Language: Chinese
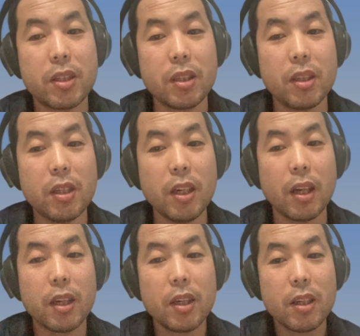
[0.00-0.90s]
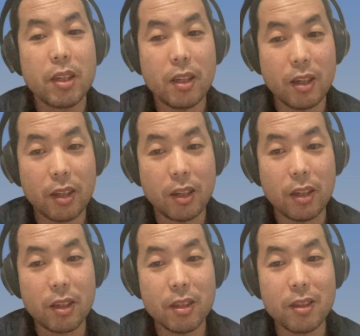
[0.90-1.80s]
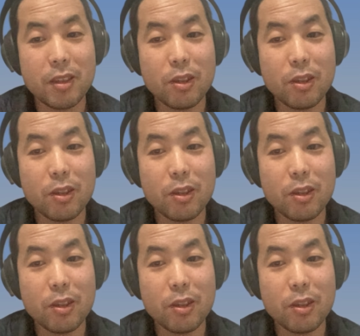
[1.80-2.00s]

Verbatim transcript: 企业呃